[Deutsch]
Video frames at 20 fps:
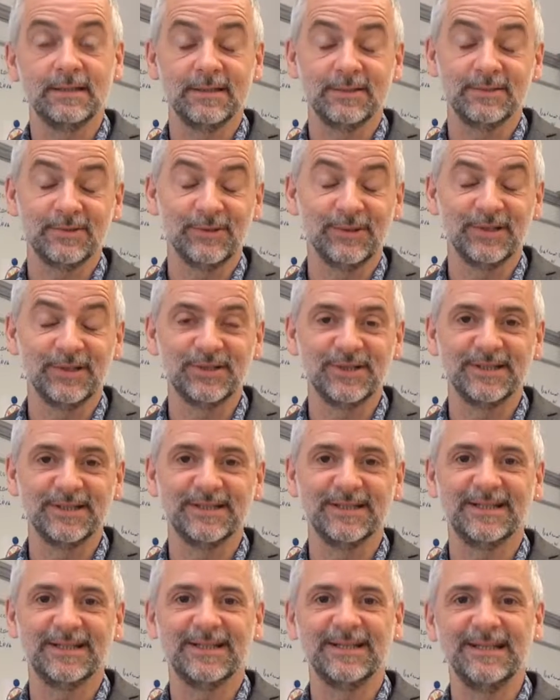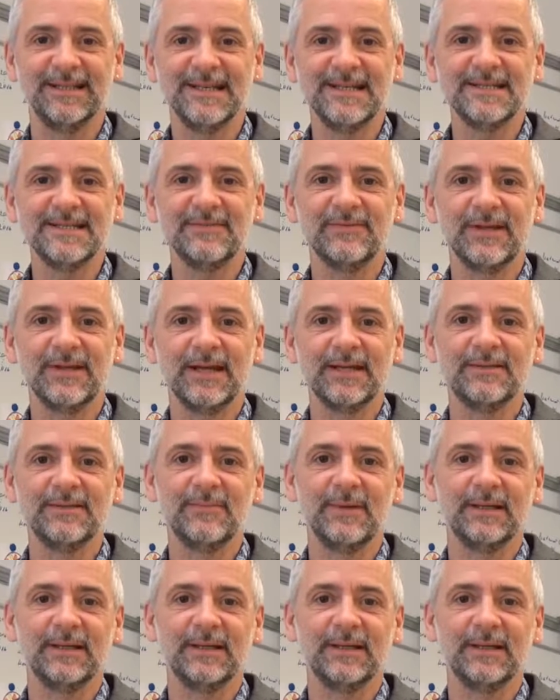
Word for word: das soll ja schließlich gelesen werden,